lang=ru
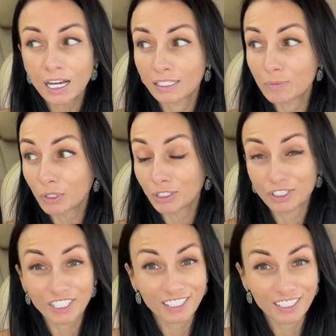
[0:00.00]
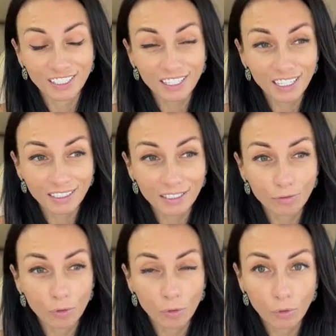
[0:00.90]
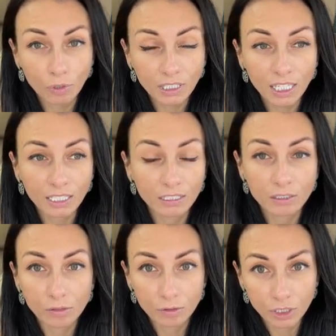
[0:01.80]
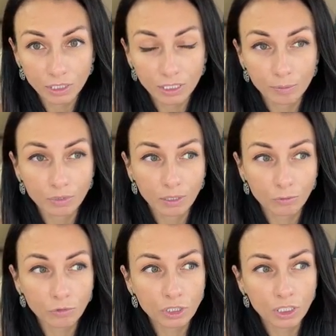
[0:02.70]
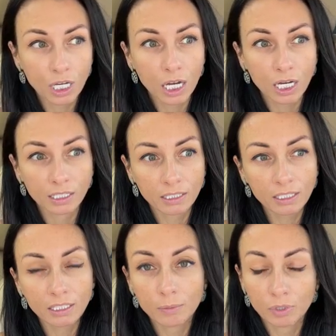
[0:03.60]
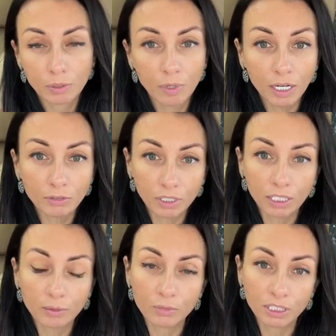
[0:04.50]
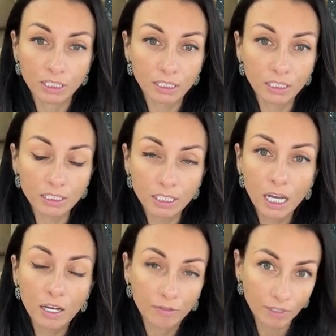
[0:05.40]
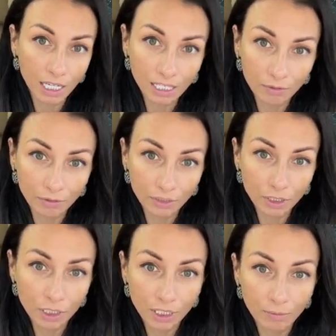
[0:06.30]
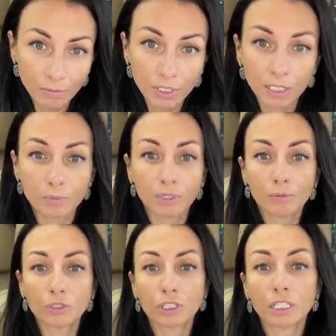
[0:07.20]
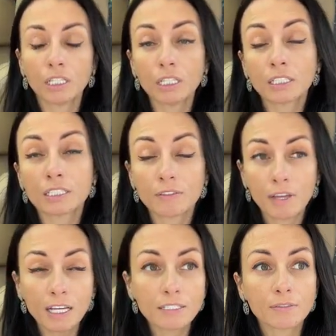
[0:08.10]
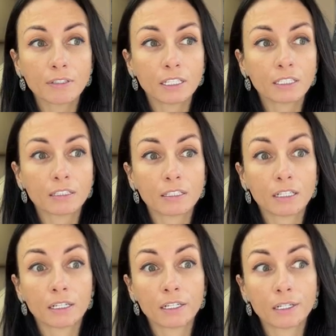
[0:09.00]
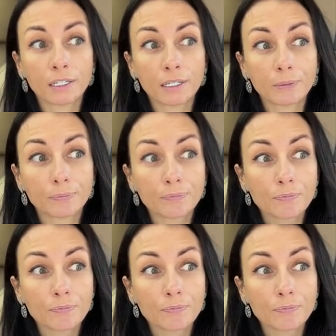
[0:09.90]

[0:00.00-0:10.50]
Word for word: на протяжении не одного года, исключительно потому, что они не понимают, как им разойтись в реальном физическом мире, потому что их связывает э,